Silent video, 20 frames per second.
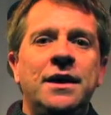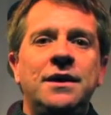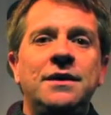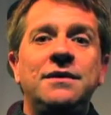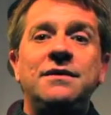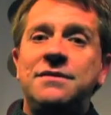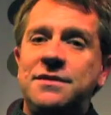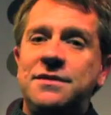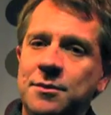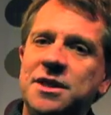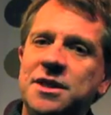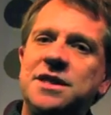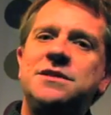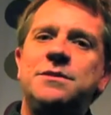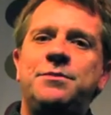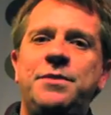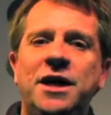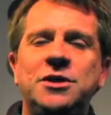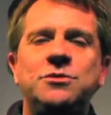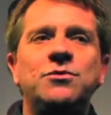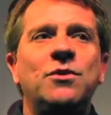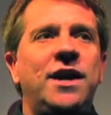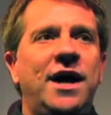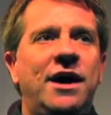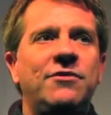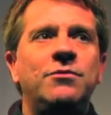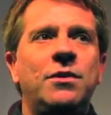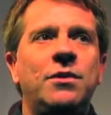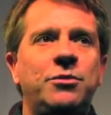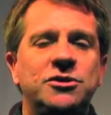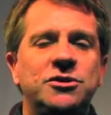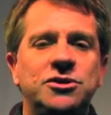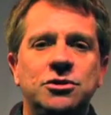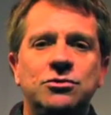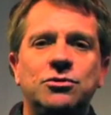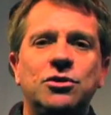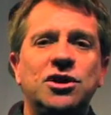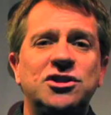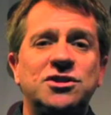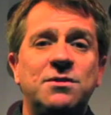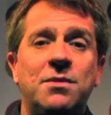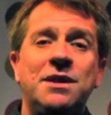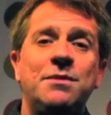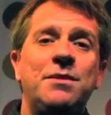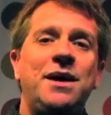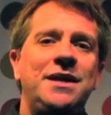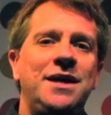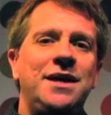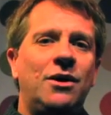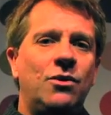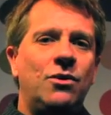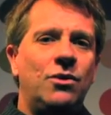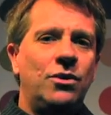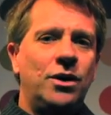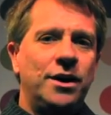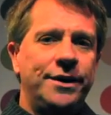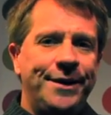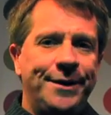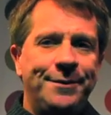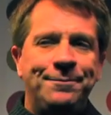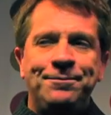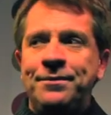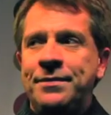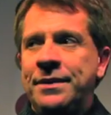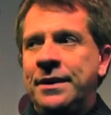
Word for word: E em cima desse prédio morava uma prostituta chamada Maria Gorda,